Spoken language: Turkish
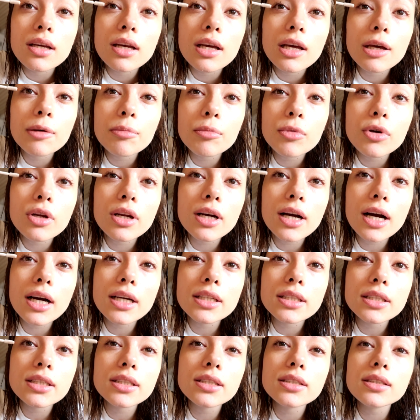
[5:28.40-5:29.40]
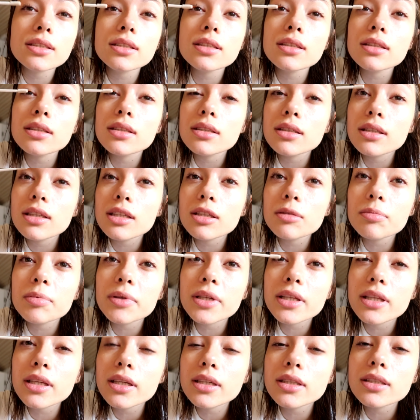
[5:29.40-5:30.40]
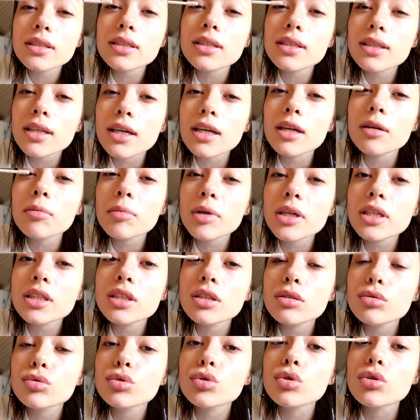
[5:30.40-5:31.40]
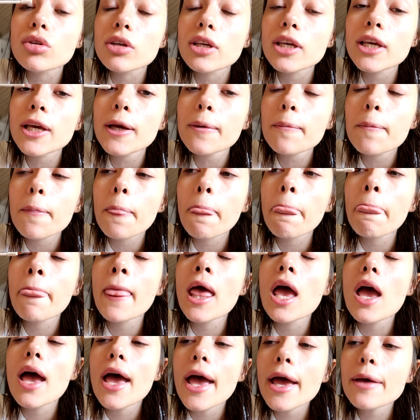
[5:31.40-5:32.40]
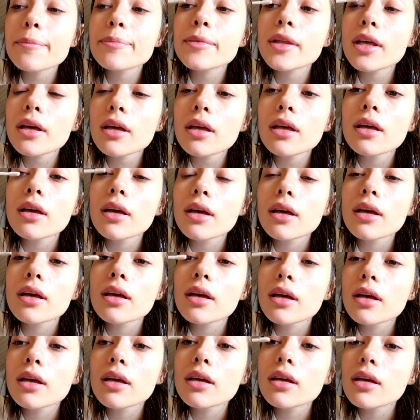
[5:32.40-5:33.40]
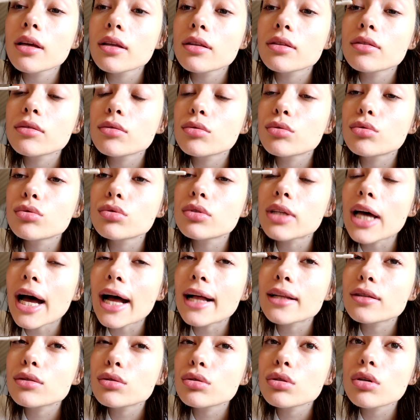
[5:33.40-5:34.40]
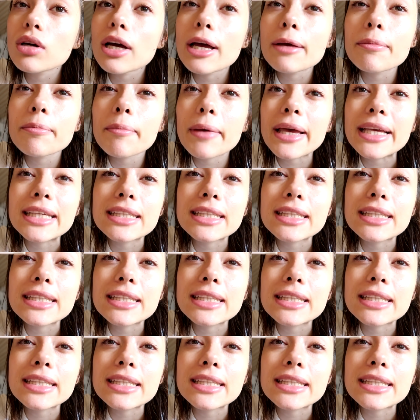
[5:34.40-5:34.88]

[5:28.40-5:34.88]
hem böyle kaşlarınız kirpiklerinizi taramak için çok iyi. Hem de düzeltiyor hem